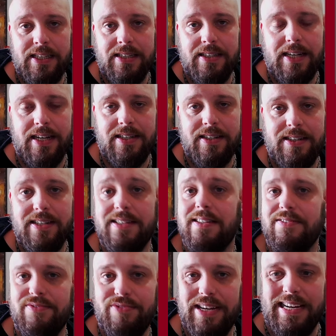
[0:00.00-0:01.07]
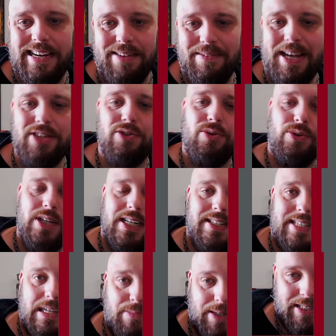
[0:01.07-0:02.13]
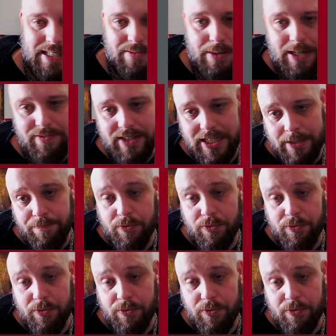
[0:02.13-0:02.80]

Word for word: dann ist es ein Fehler. Also 100 ist der Maximalwert.